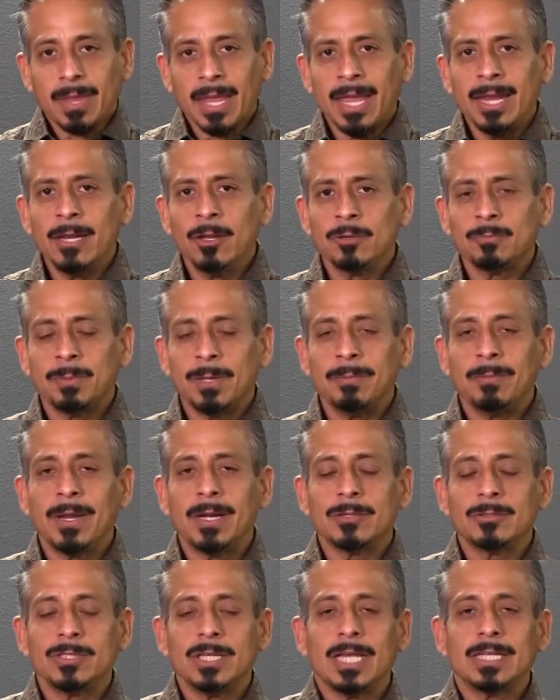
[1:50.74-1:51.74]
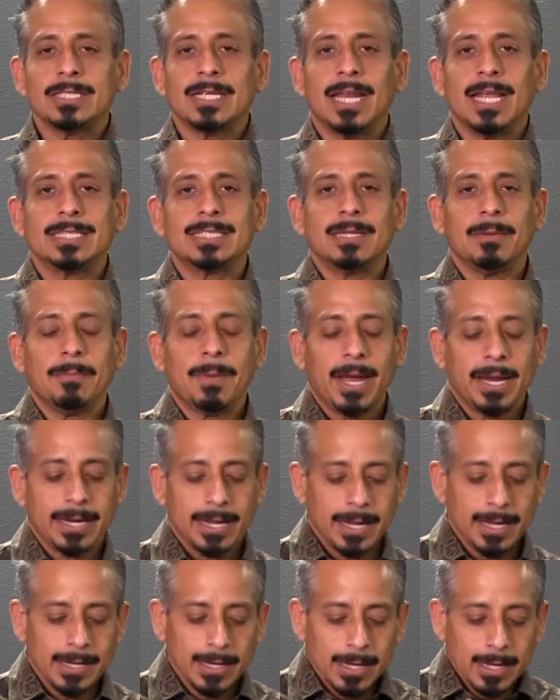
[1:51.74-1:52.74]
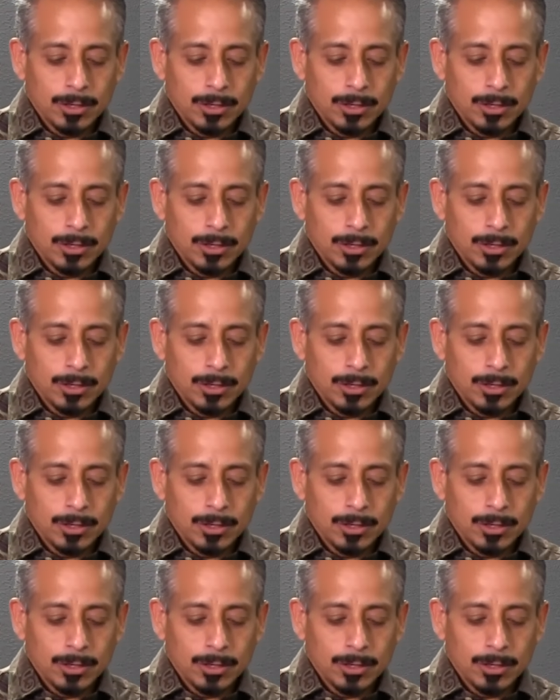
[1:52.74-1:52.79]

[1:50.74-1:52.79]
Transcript: en los primeros días de la semana,